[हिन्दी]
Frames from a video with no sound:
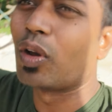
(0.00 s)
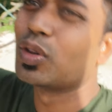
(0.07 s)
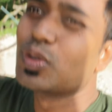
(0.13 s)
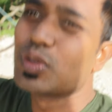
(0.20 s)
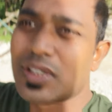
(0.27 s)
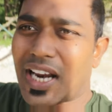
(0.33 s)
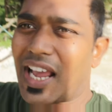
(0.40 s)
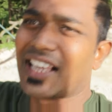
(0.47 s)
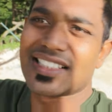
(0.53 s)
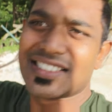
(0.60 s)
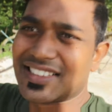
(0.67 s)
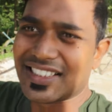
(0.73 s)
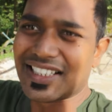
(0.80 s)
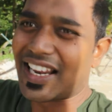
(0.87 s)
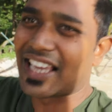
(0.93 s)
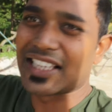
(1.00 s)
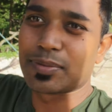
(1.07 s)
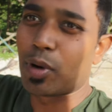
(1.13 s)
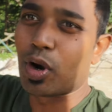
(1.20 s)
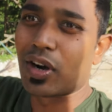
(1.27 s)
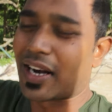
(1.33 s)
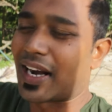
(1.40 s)
दूसरा किसी दिन
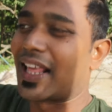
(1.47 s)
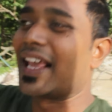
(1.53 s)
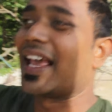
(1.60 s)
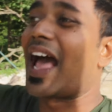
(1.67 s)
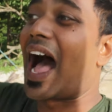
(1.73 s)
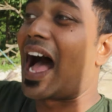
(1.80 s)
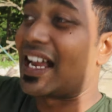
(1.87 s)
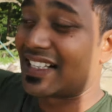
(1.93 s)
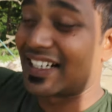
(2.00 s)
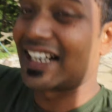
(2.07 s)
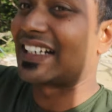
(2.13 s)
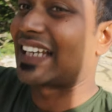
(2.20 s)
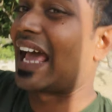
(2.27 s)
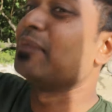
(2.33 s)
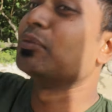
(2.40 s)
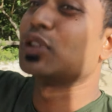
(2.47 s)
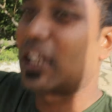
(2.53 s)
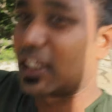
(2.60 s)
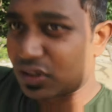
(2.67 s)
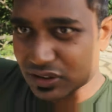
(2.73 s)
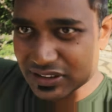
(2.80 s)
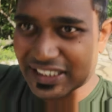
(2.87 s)
एक्सप्लोर करेंगे आज अगर टाइम होता
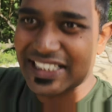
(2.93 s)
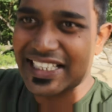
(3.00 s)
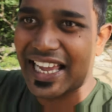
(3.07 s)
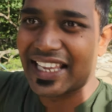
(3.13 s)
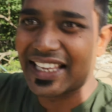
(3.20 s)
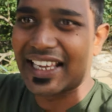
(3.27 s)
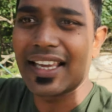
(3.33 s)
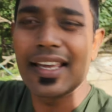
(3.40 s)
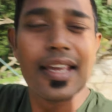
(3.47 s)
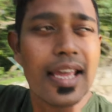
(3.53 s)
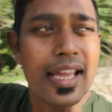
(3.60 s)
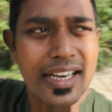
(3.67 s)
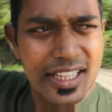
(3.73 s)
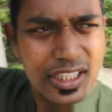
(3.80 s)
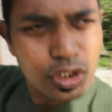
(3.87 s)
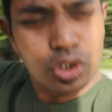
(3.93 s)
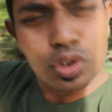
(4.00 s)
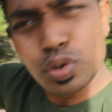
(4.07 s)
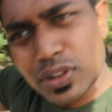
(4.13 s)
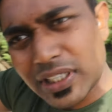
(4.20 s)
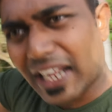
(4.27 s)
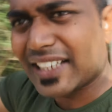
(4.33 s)
है तो चले जाएंगे नहीं तो
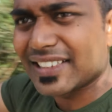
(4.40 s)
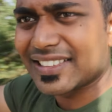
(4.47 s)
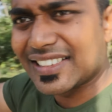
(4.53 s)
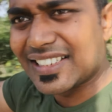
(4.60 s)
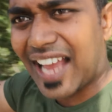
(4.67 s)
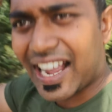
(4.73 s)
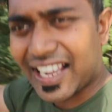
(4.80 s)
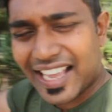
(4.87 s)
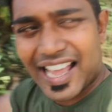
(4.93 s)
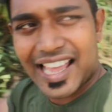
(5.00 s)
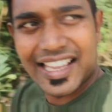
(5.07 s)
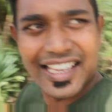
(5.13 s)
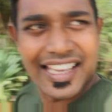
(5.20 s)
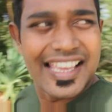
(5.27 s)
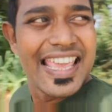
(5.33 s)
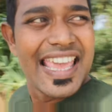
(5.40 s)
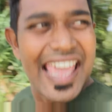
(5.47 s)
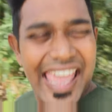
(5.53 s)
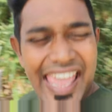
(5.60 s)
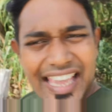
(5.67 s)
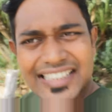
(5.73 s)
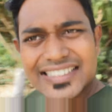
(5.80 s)
दूसरा किसी दिन आके आएंगे
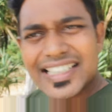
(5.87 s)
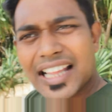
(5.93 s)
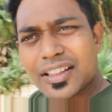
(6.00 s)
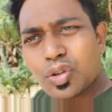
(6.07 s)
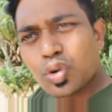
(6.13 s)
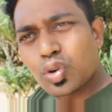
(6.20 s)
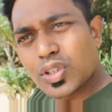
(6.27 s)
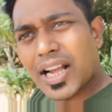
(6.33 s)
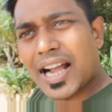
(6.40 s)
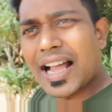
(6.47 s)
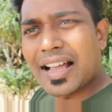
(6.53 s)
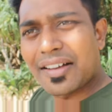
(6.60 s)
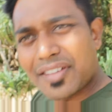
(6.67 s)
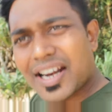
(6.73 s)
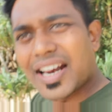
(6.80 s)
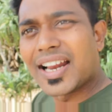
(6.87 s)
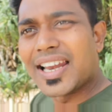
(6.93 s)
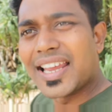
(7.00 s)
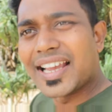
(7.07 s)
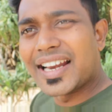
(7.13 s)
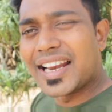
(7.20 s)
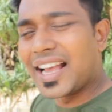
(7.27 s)
एक साथ दोनों जगह कवर कर
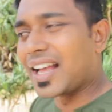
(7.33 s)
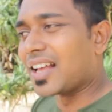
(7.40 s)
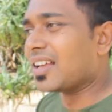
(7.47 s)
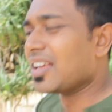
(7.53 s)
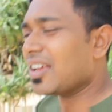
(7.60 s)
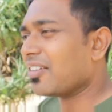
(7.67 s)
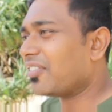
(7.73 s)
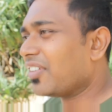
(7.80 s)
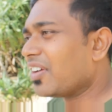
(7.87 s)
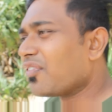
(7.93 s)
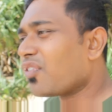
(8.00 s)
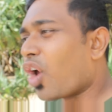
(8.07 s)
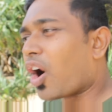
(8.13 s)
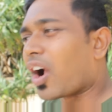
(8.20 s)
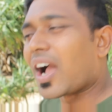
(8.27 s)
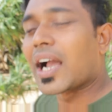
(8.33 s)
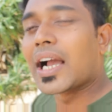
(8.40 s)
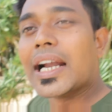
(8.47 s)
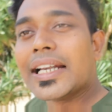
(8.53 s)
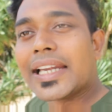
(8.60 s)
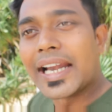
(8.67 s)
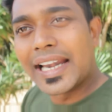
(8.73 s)
लेंगे ना फिर ब्लॉग का
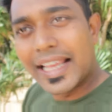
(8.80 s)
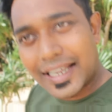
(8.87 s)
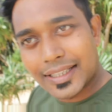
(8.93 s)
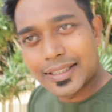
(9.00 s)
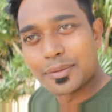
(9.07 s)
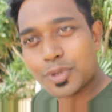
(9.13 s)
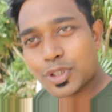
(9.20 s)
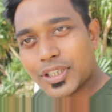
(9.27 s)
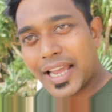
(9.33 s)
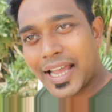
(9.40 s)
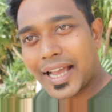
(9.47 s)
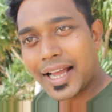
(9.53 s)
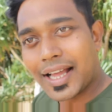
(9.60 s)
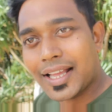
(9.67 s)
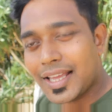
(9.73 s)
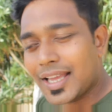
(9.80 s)
कंटेंट ही ख़त्म हो जाएगा